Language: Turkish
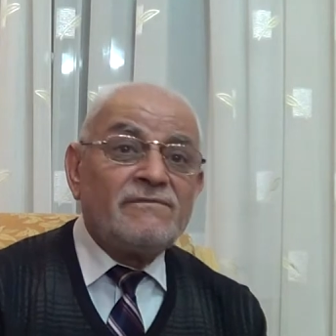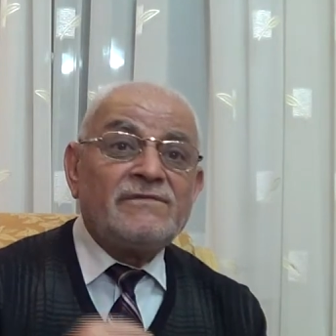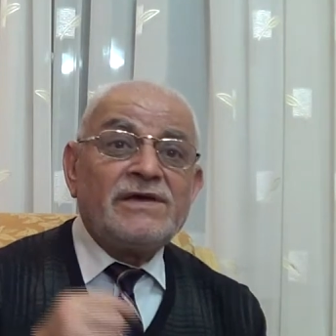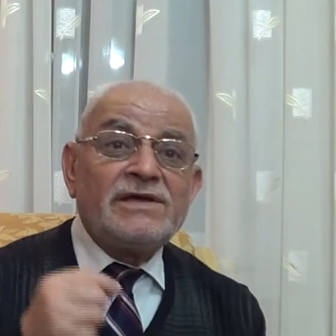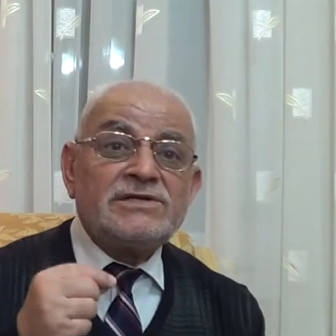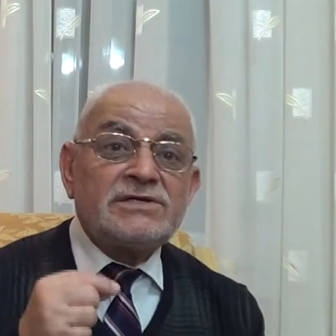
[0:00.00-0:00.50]

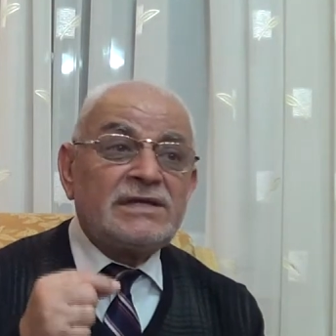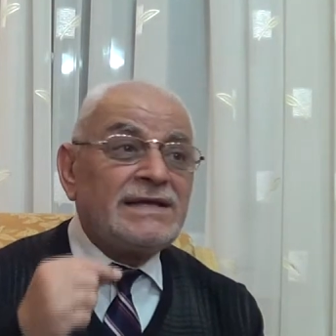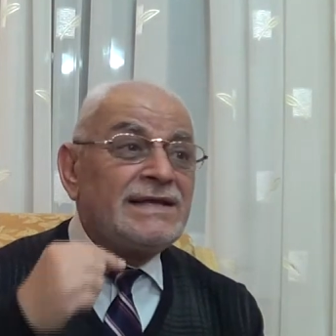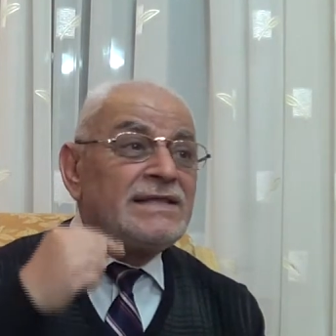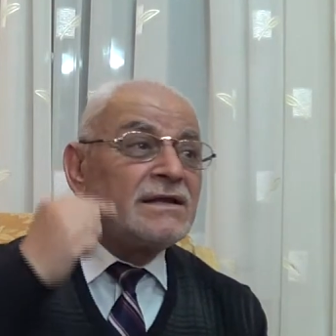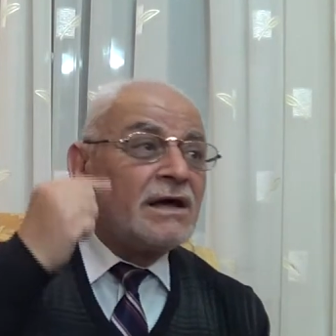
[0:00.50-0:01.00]
feyzini
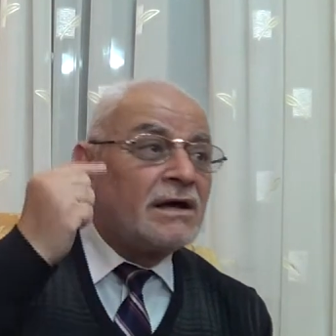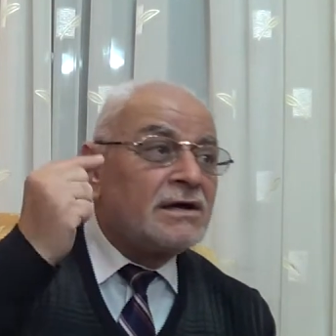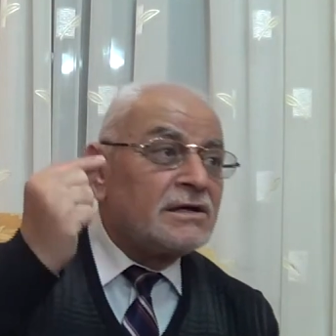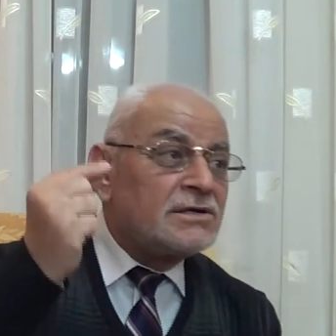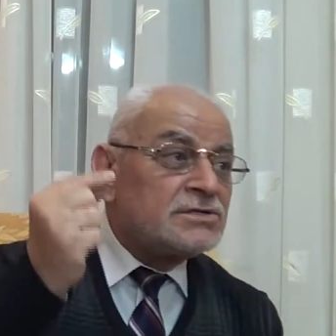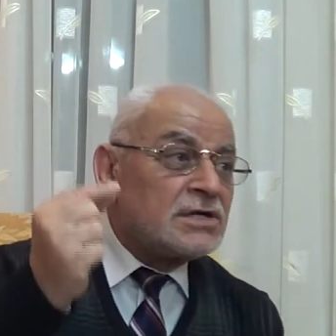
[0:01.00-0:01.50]

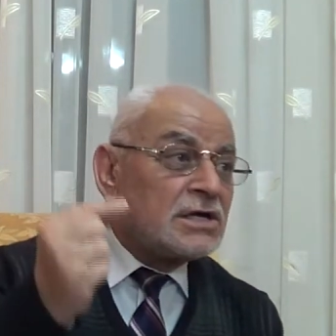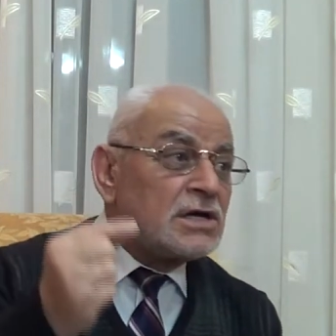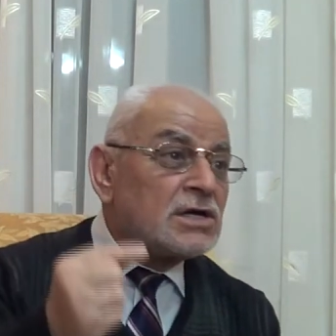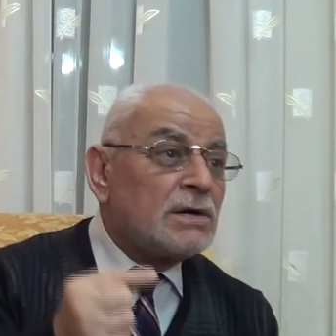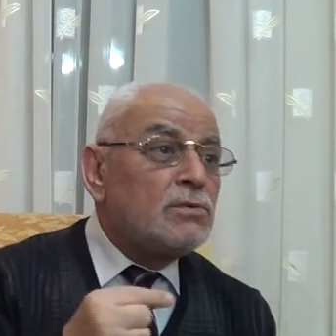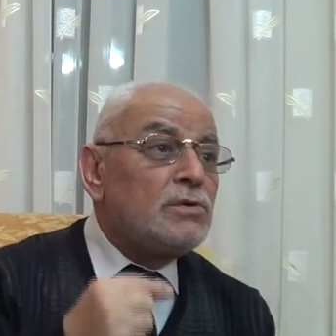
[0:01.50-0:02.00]

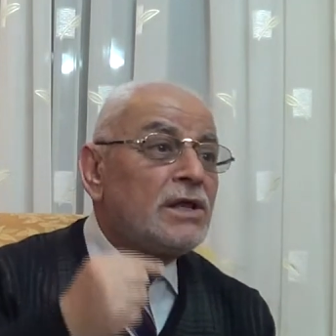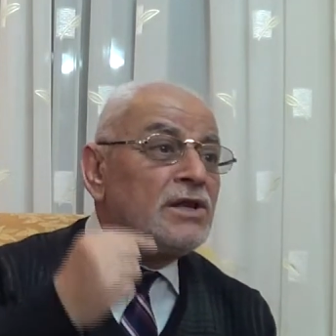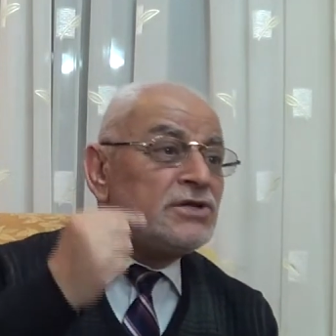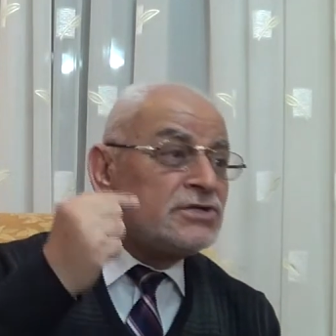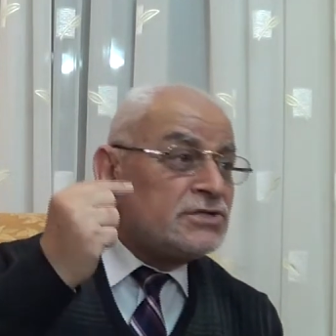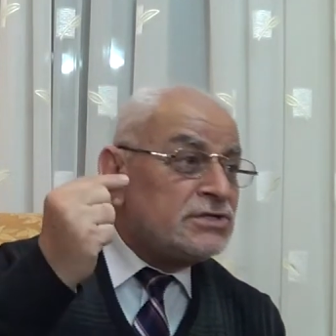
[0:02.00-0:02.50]
idrakınızdaki,
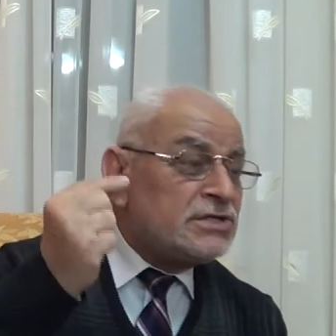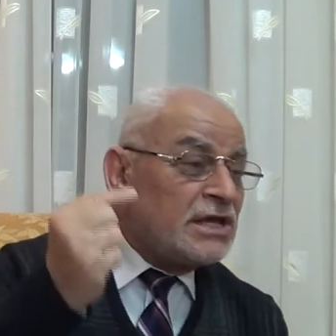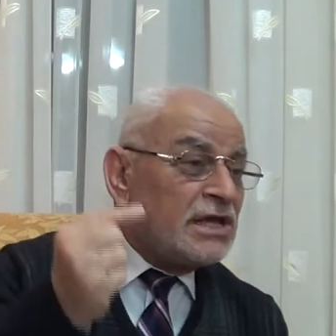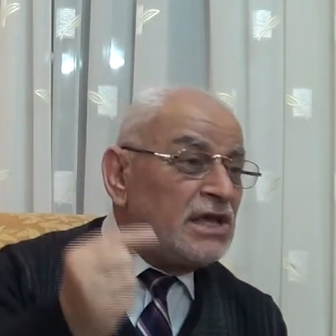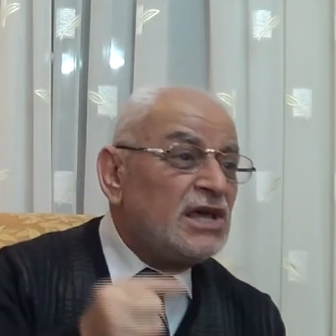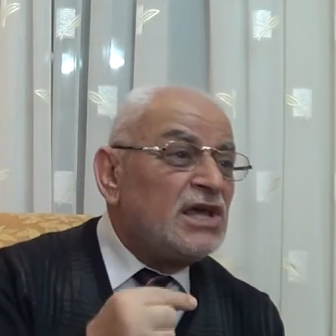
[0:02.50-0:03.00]

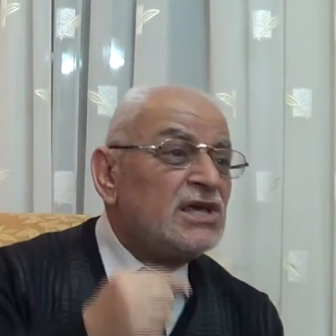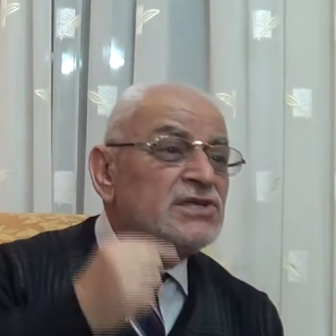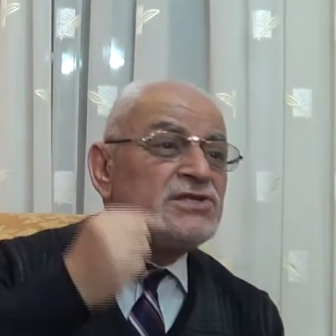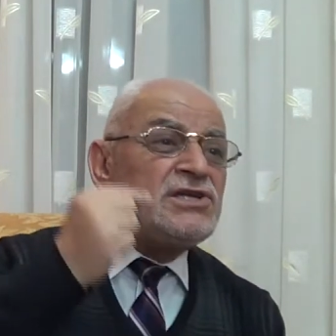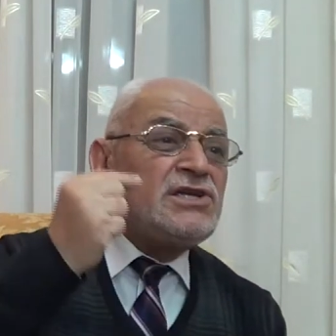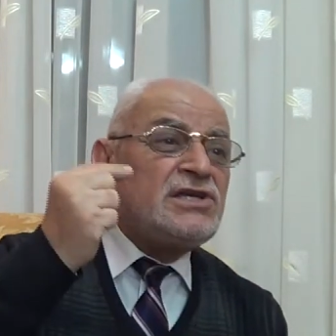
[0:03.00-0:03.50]
kabullenişinizdeki,
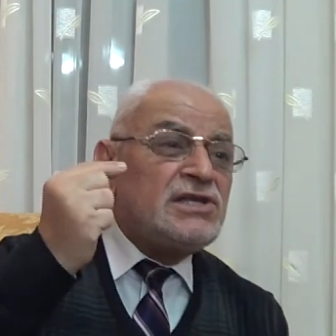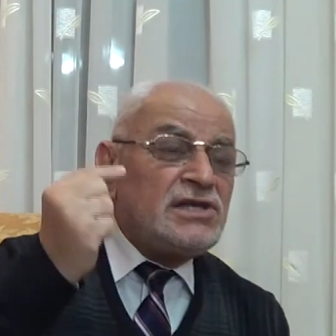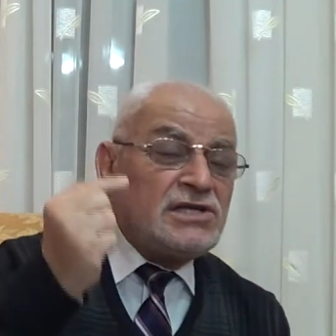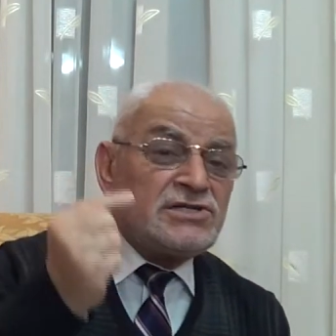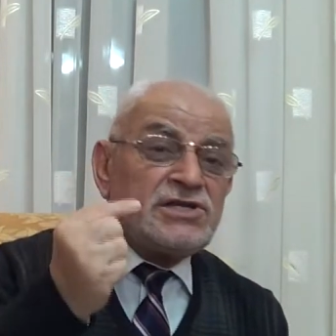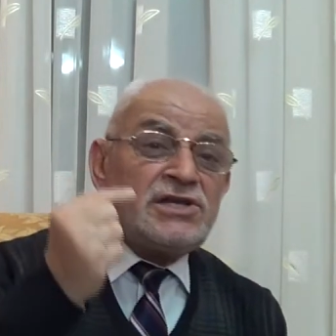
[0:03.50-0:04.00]

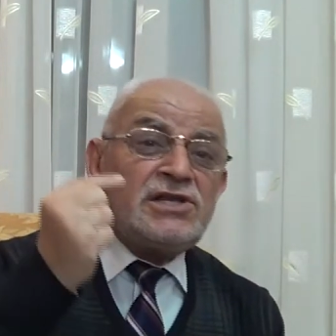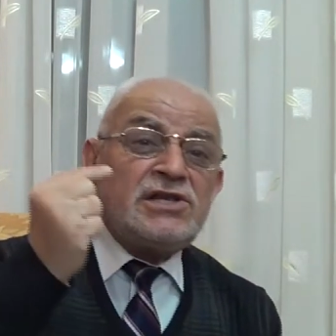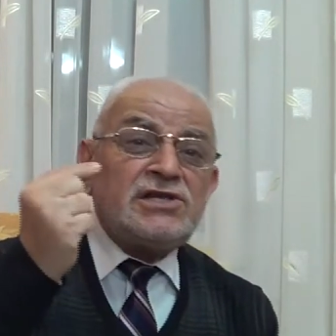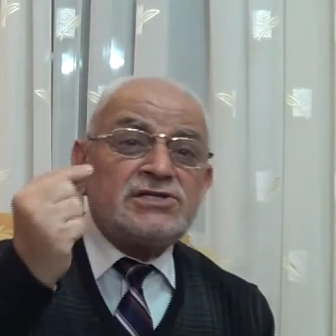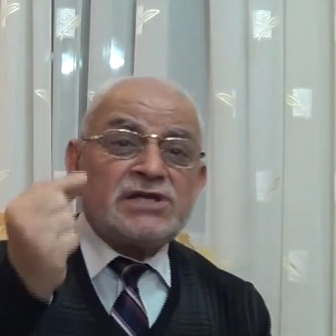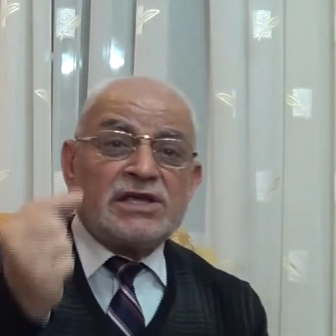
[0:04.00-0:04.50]
zihin,
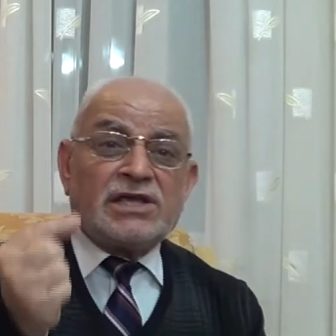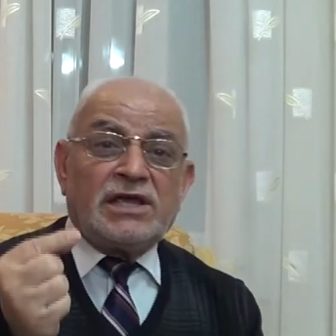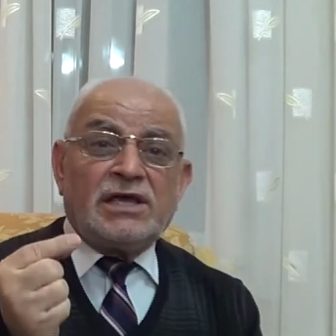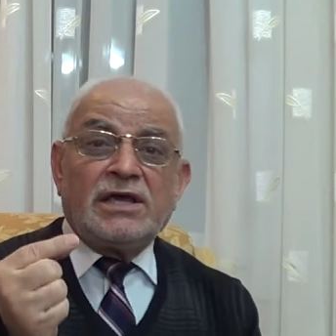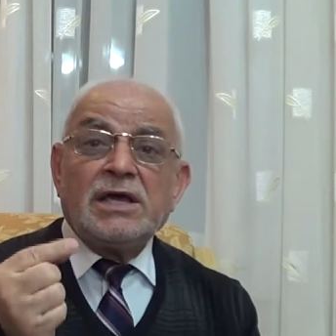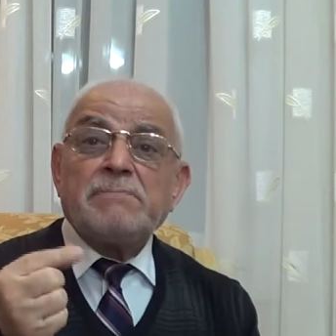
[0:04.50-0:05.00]

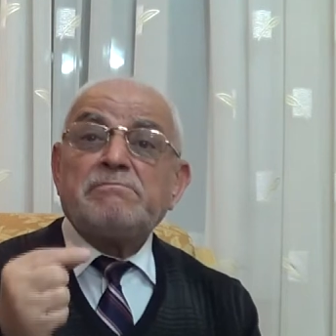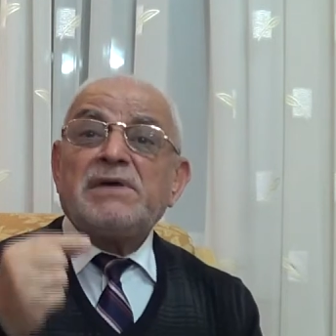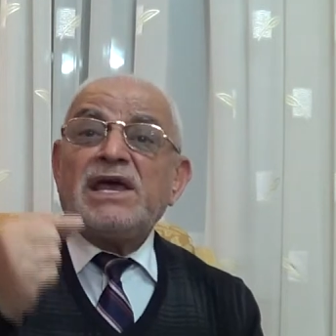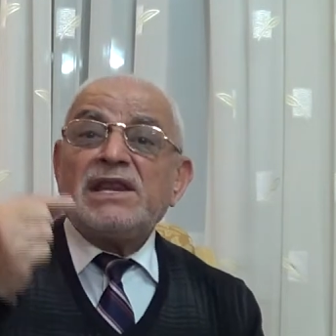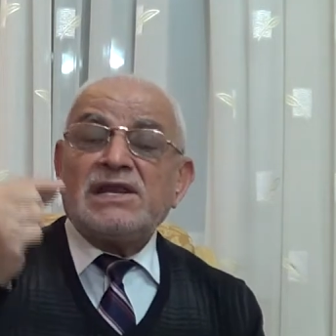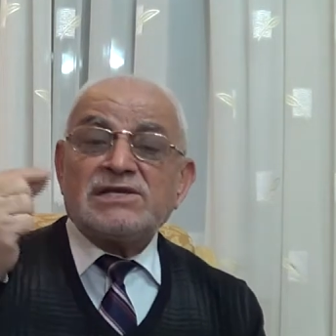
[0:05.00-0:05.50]
zihninizdeki,
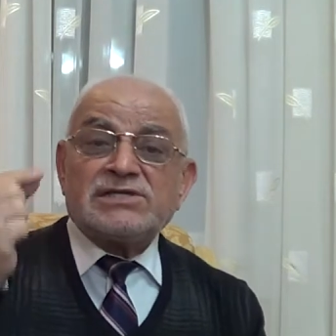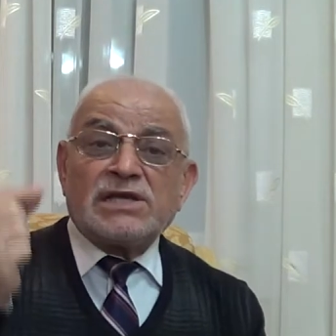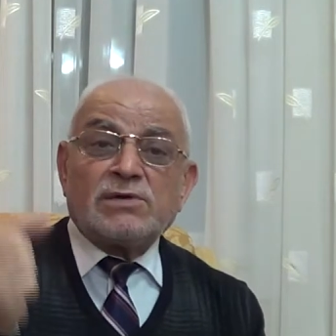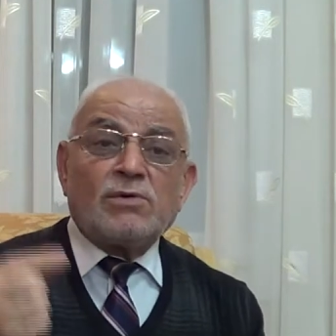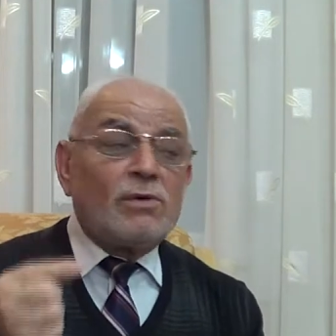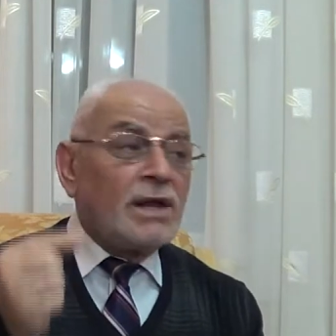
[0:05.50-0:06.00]

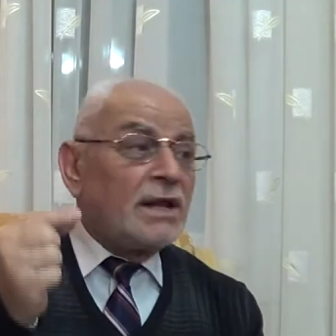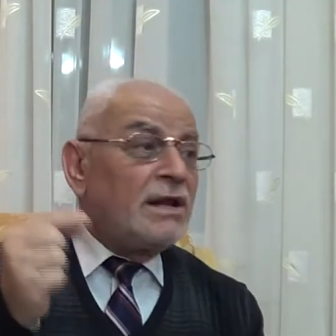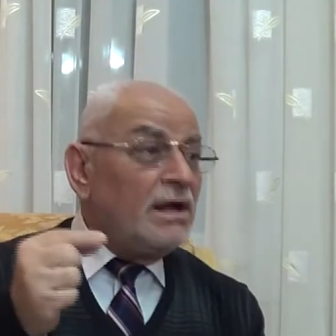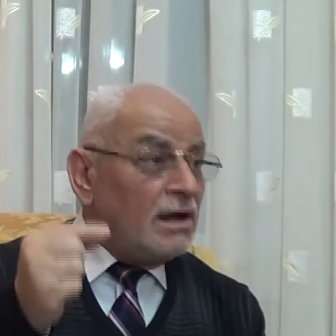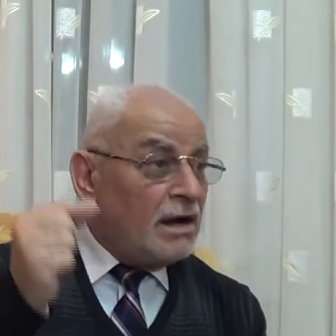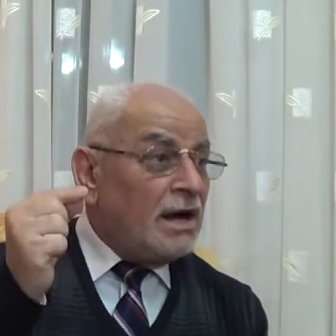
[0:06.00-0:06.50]
beyninizdeki olan
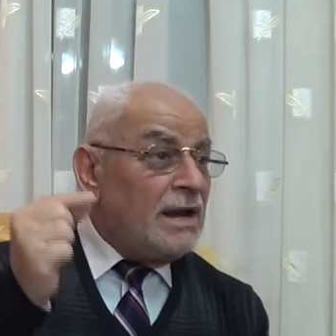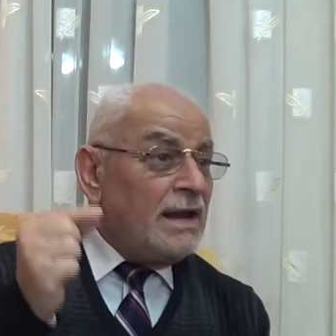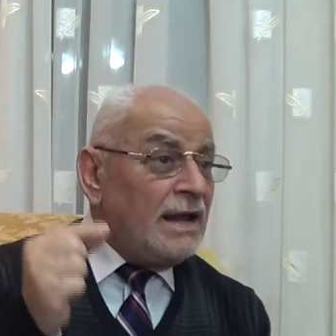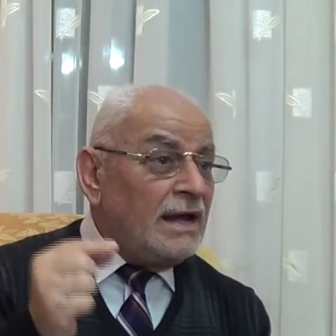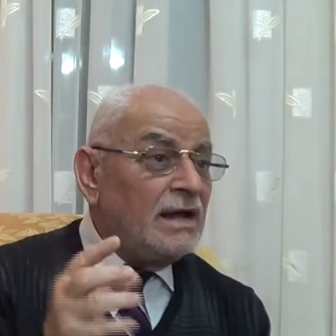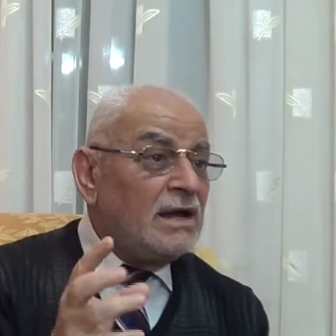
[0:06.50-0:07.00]

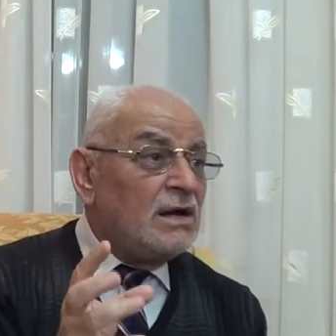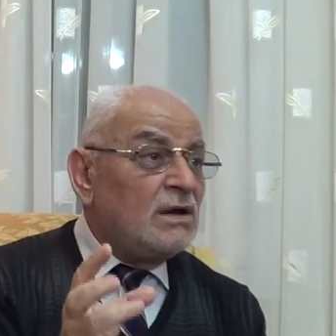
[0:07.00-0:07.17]
halle